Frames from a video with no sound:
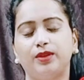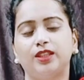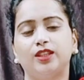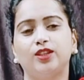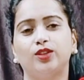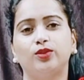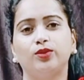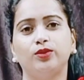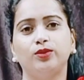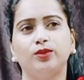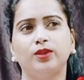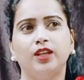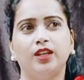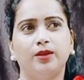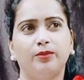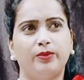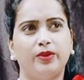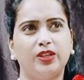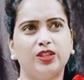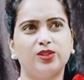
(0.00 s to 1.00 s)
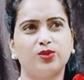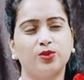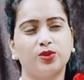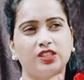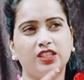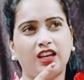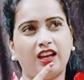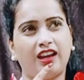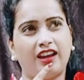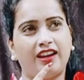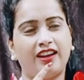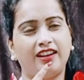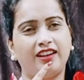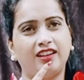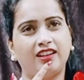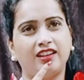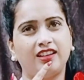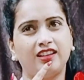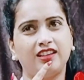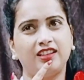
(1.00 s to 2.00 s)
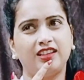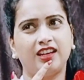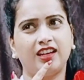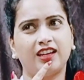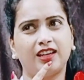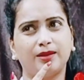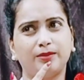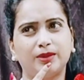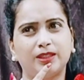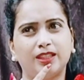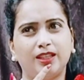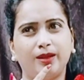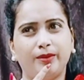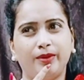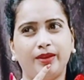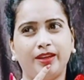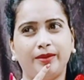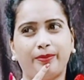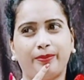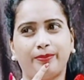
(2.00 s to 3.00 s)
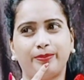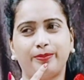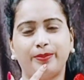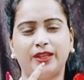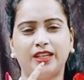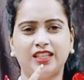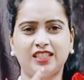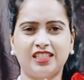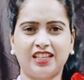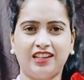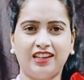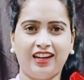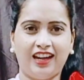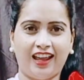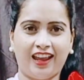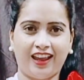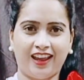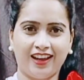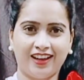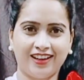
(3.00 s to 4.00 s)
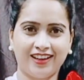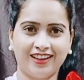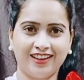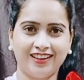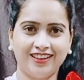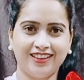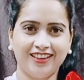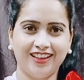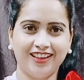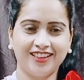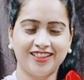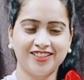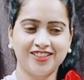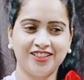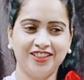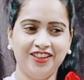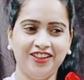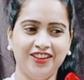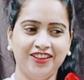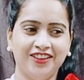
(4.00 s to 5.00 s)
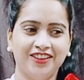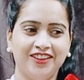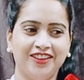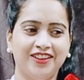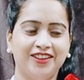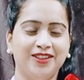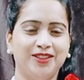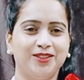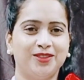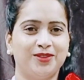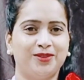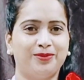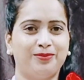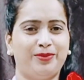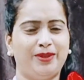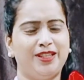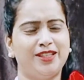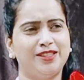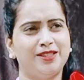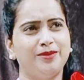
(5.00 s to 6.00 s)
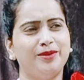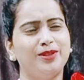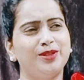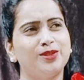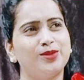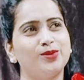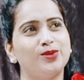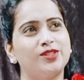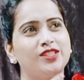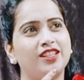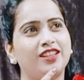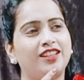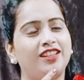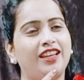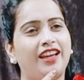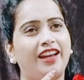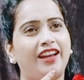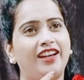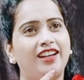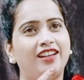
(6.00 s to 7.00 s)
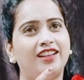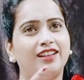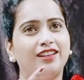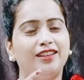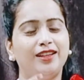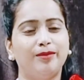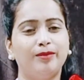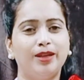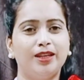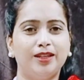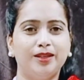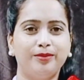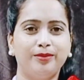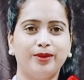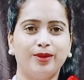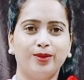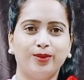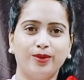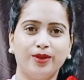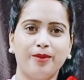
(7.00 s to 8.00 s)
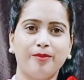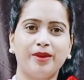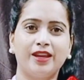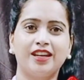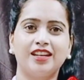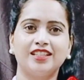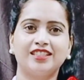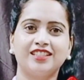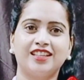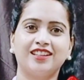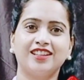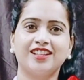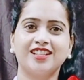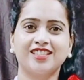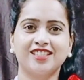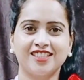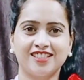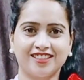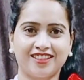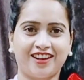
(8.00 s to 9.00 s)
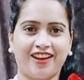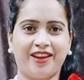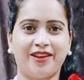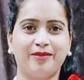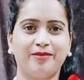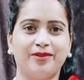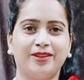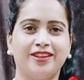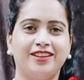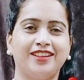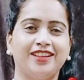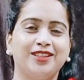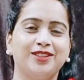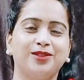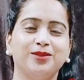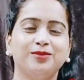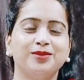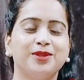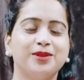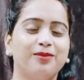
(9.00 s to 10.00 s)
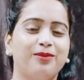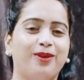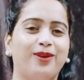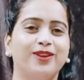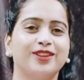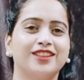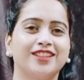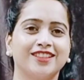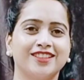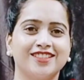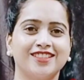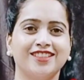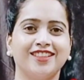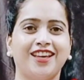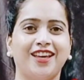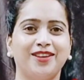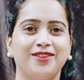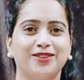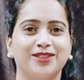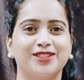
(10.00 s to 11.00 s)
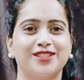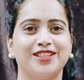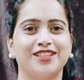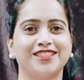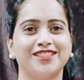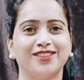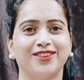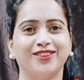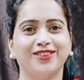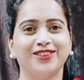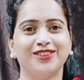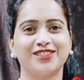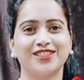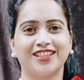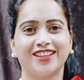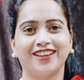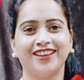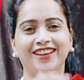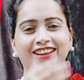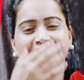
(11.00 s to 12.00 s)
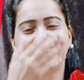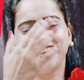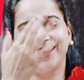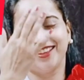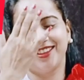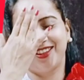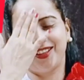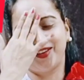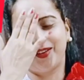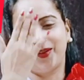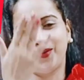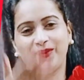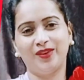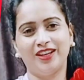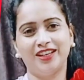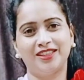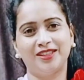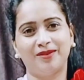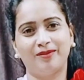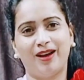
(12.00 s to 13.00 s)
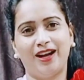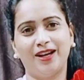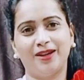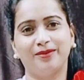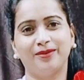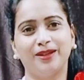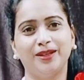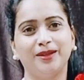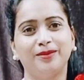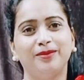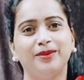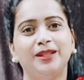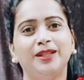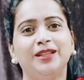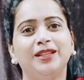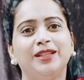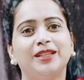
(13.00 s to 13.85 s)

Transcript: में थे तो मैंने सोचा ऐड कर लिया है का मतलब है मेरा चैनल हैक कर लिया है किसी ने फिर से मैंने सोचा कि ऐड कर लिया मतलब इन्होंने मेरा चैनल सब्सक्राइब कर लिया तो मुझे बहुत हंसी आई वो चीज़ सोच के कि देखो मेरा दिमाग मतलब